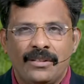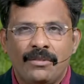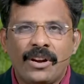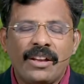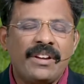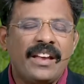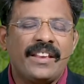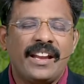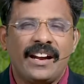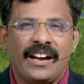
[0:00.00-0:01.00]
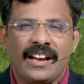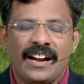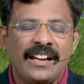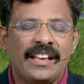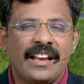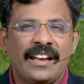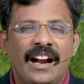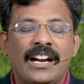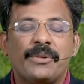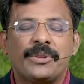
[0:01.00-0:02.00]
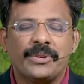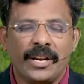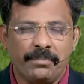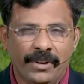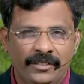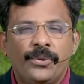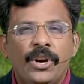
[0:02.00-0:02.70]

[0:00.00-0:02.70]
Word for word: உங்களுடைய வேதனைகளை கண்ணீரை ஆண்டவர் துடைப்பார்